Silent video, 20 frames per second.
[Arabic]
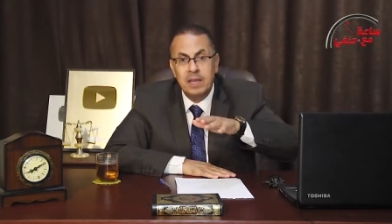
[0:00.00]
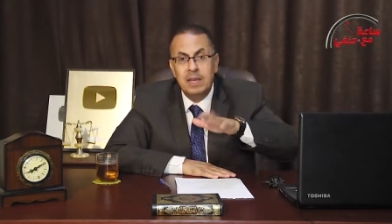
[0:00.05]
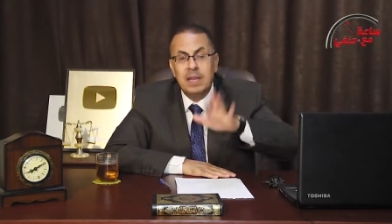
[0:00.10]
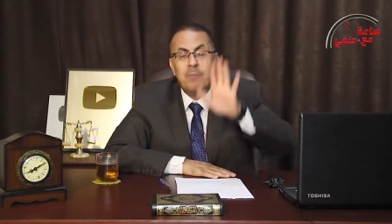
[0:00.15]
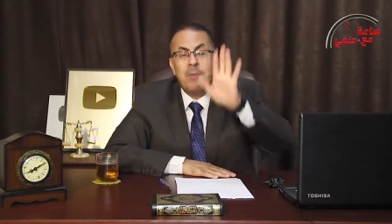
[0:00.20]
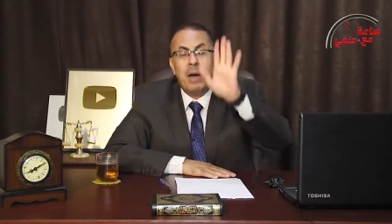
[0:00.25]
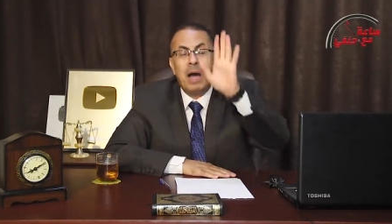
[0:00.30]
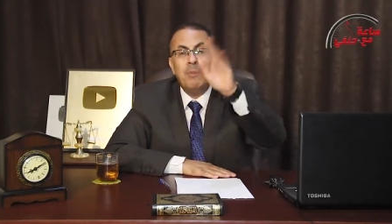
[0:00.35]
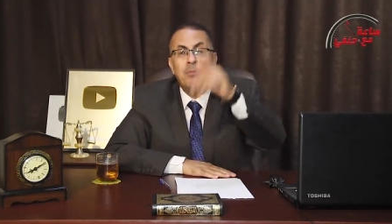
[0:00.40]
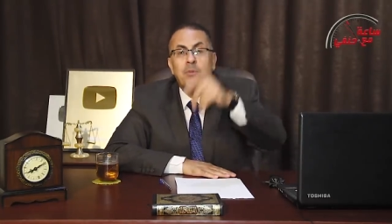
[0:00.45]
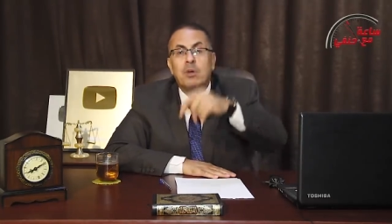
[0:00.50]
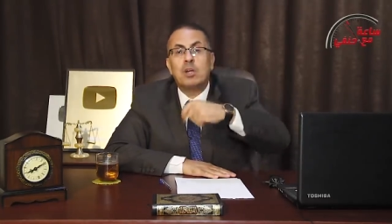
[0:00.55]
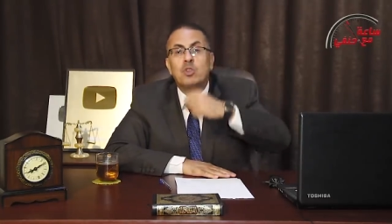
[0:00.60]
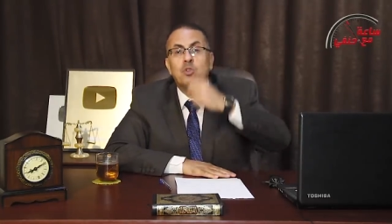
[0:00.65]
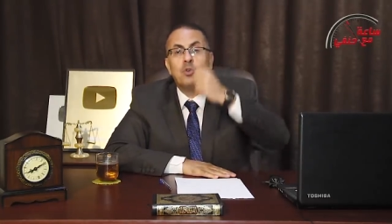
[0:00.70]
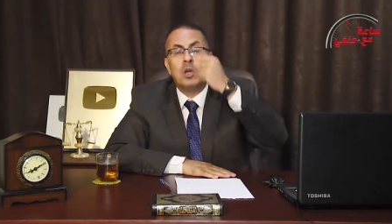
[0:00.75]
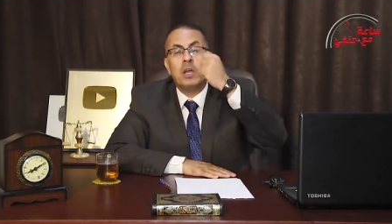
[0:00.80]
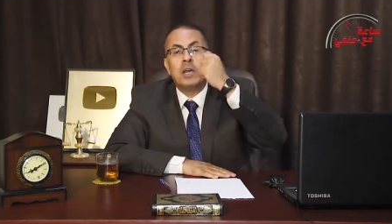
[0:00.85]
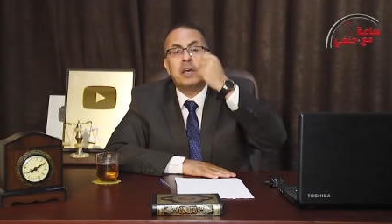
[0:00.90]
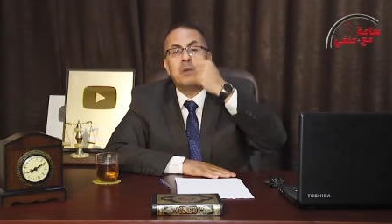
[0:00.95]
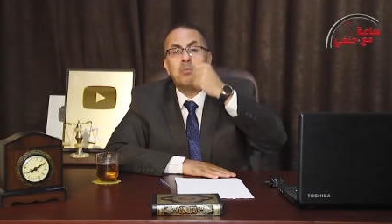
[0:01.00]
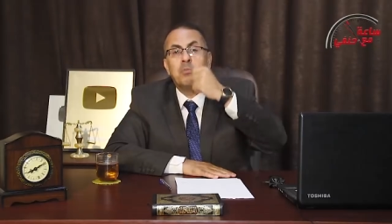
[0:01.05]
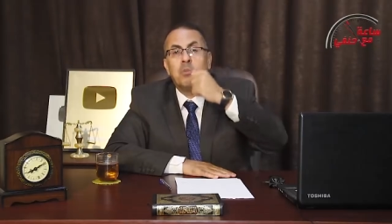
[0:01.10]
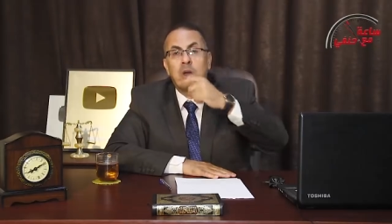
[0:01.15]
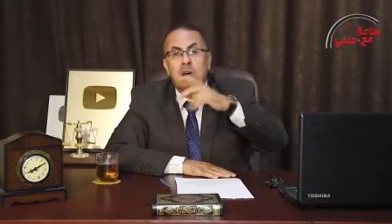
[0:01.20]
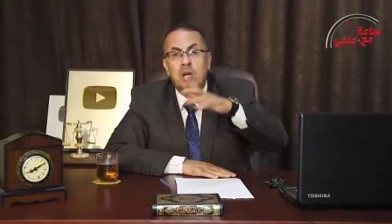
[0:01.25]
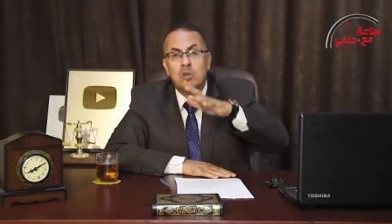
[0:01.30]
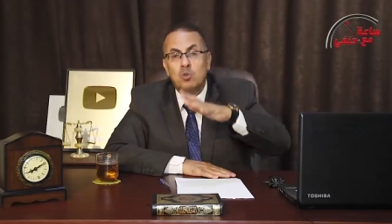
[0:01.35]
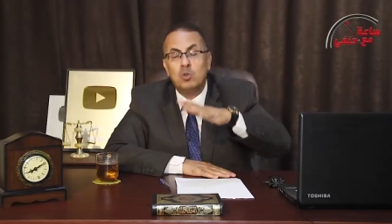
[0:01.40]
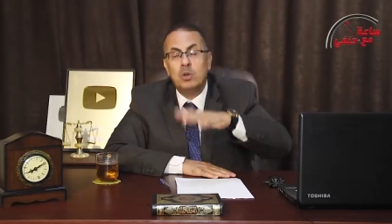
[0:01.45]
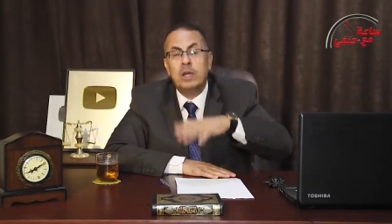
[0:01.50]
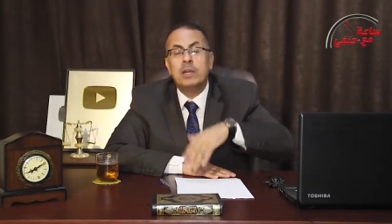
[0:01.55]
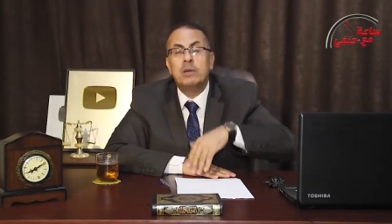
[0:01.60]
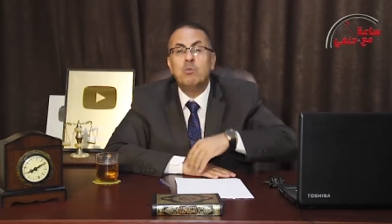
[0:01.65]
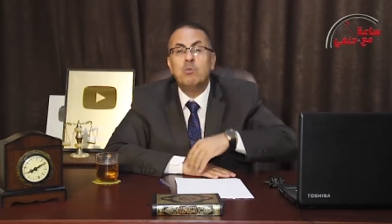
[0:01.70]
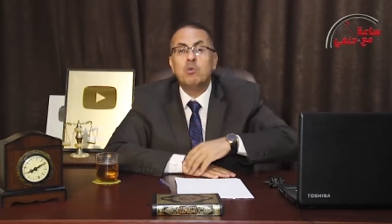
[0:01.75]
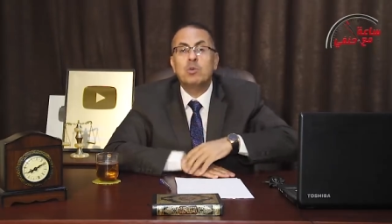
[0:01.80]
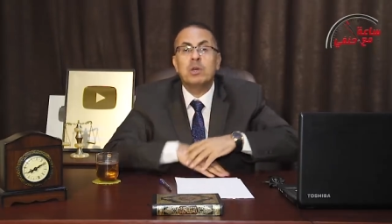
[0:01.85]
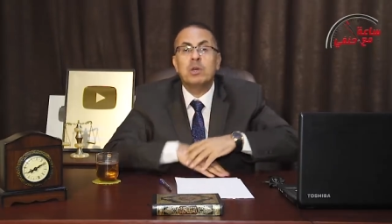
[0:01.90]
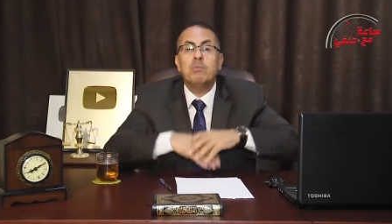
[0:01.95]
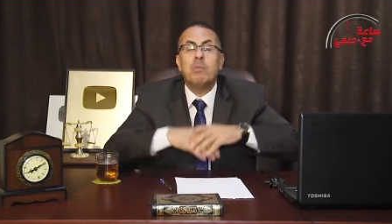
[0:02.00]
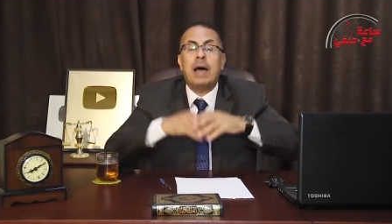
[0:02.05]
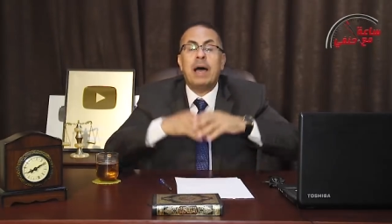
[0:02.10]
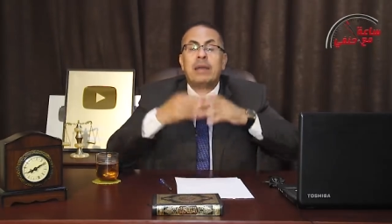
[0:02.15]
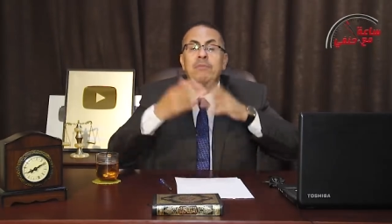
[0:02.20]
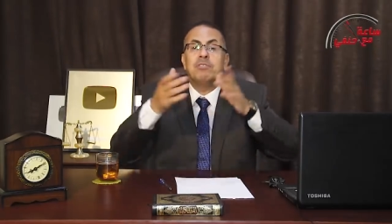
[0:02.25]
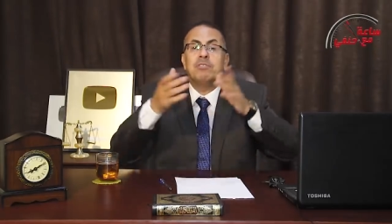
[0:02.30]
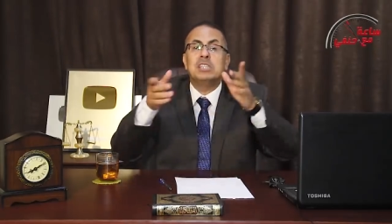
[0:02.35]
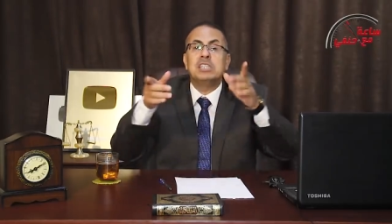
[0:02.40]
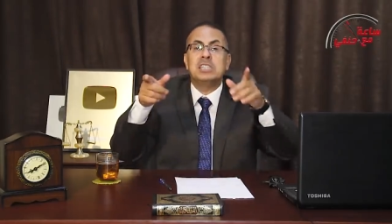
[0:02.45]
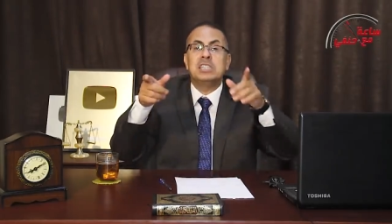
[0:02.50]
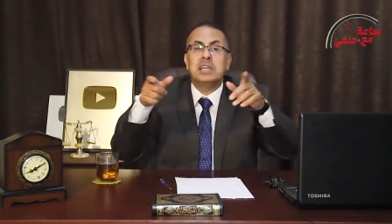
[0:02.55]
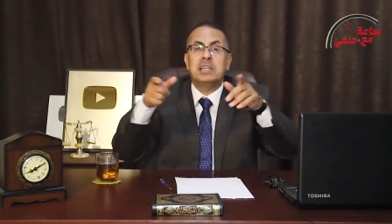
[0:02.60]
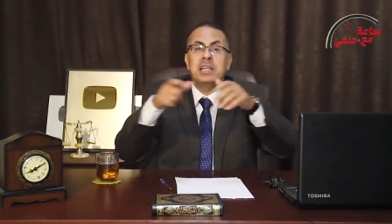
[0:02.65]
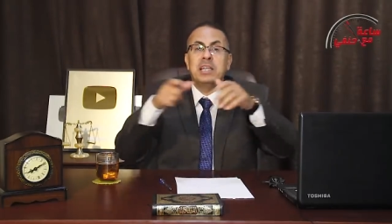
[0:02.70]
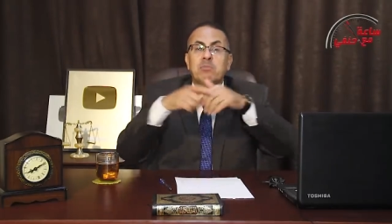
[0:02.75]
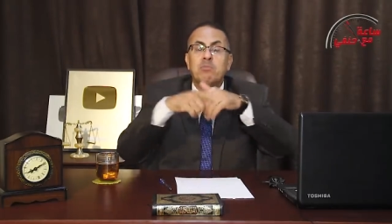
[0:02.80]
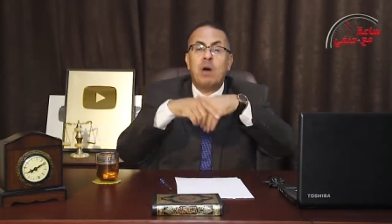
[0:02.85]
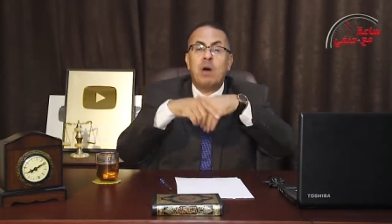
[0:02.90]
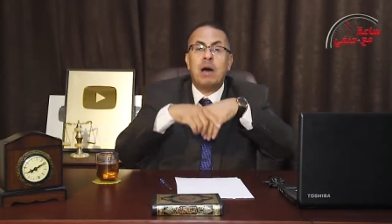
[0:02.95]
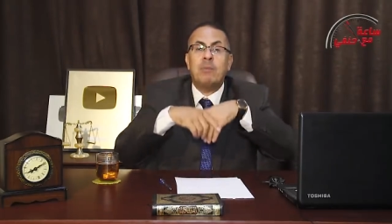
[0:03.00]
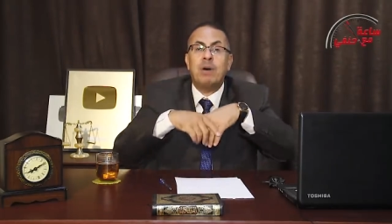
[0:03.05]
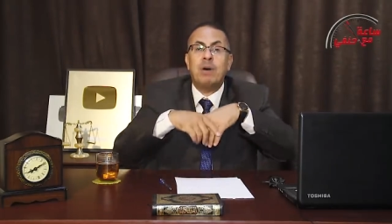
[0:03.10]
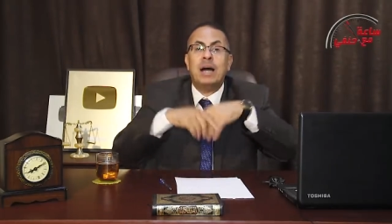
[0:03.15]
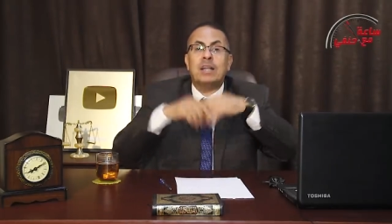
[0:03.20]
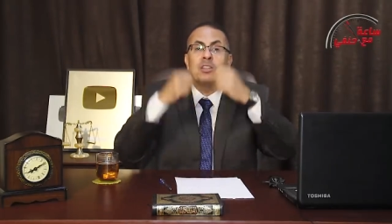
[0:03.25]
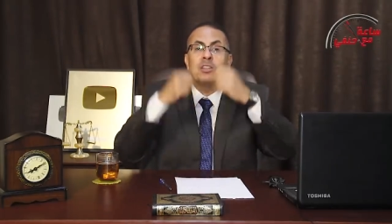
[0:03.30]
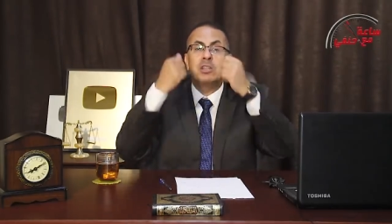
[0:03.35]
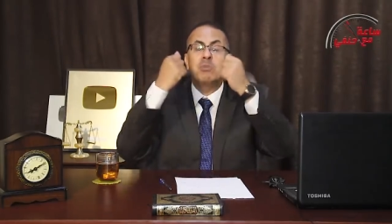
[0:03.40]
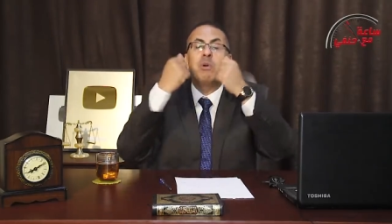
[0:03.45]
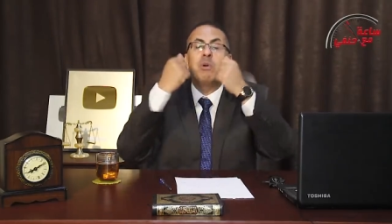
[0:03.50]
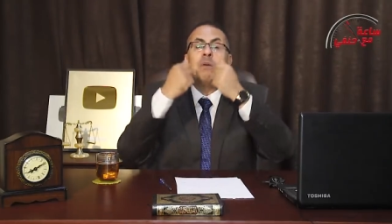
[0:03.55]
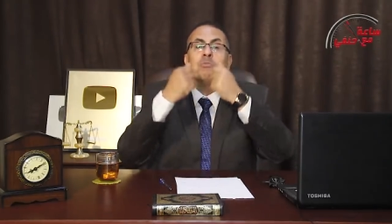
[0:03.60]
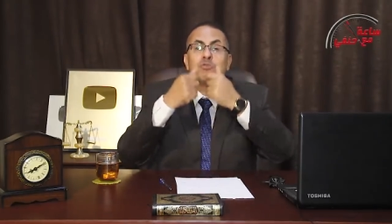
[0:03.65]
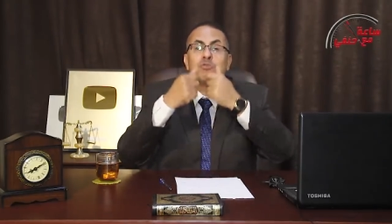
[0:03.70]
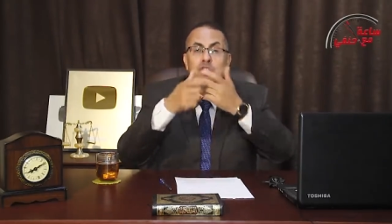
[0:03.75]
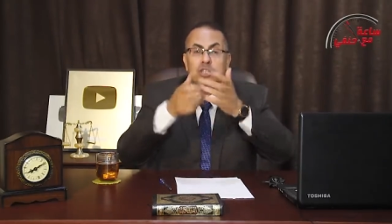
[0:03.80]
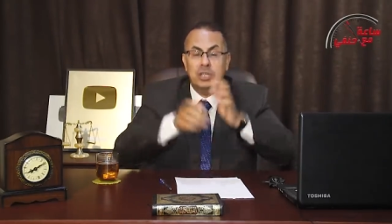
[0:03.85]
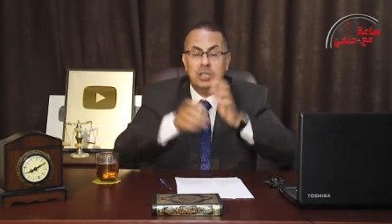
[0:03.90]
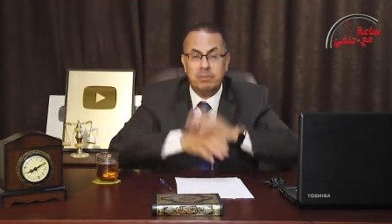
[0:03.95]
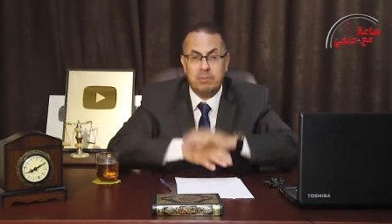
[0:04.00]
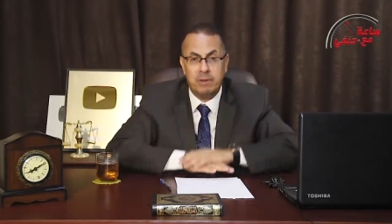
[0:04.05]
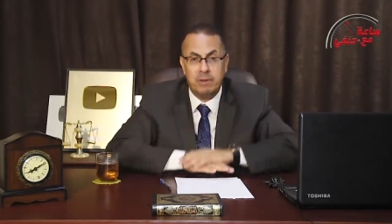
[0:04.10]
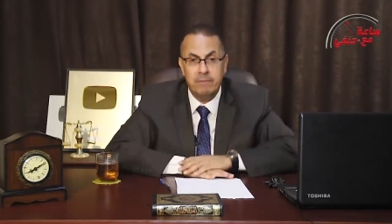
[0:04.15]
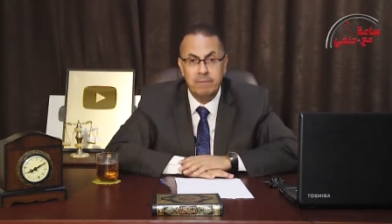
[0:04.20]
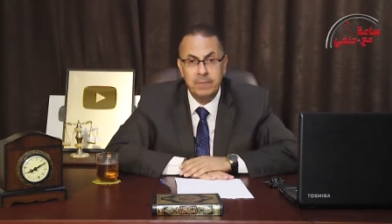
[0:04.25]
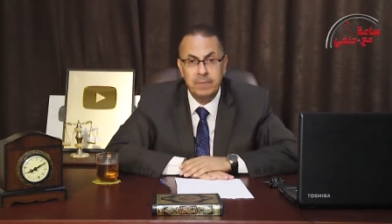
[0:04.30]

لا معاه مراته ولا غير مراته لان ممكن معرفه السيدات مع بعض تبقى مصيبه